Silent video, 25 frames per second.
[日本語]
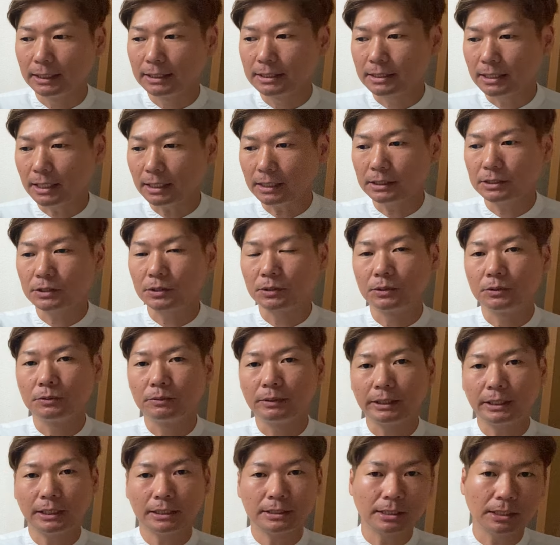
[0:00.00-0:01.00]
ぜひその
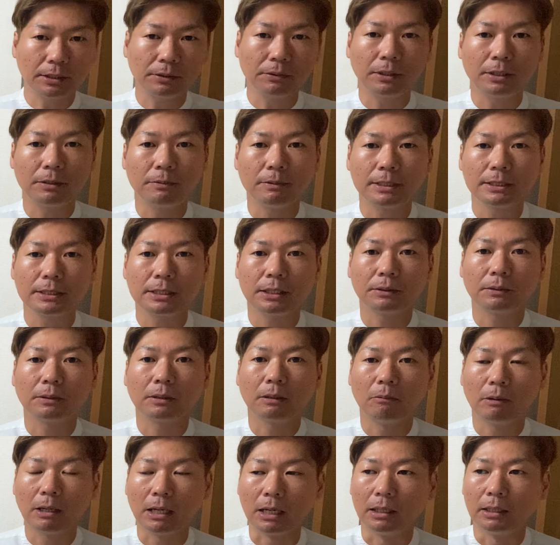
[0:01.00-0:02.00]
植木屋さんとか庭師さんと
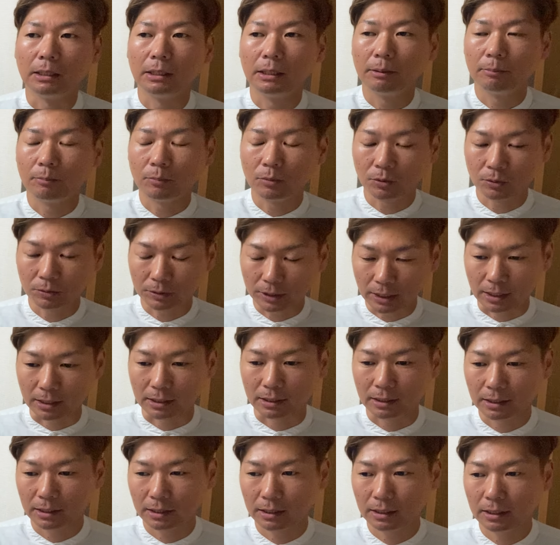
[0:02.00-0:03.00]
かは、もうね、
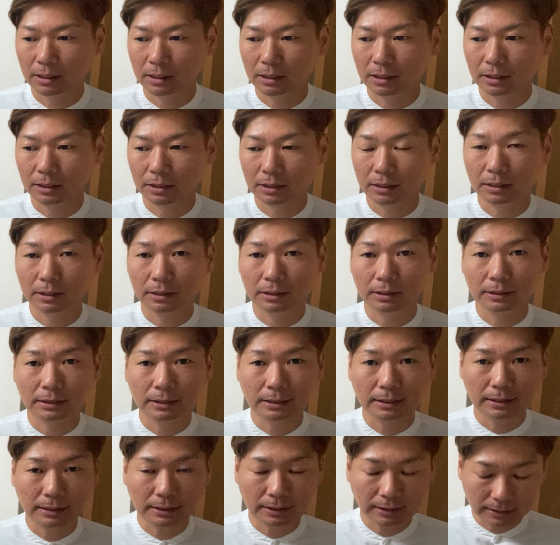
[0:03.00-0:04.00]

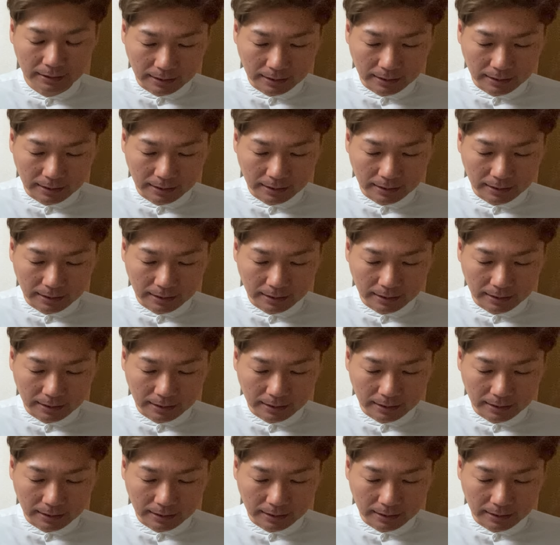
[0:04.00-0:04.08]
えー、